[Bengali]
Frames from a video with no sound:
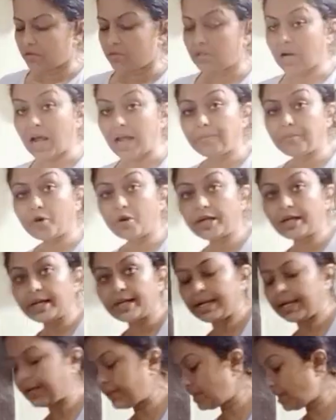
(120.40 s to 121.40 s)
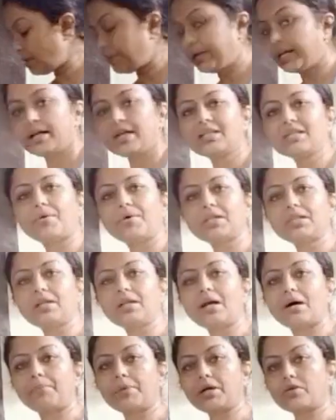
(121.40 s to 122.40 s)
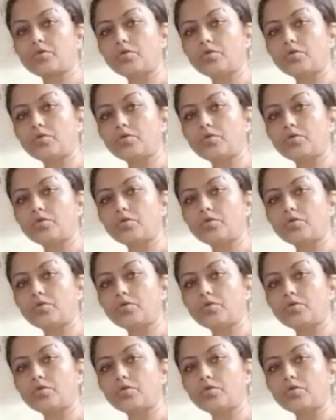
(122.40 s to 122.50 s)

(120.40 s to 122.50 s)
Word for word: ট্রাইপডের হেডটা ভেঙে যাওয়াতে না আমার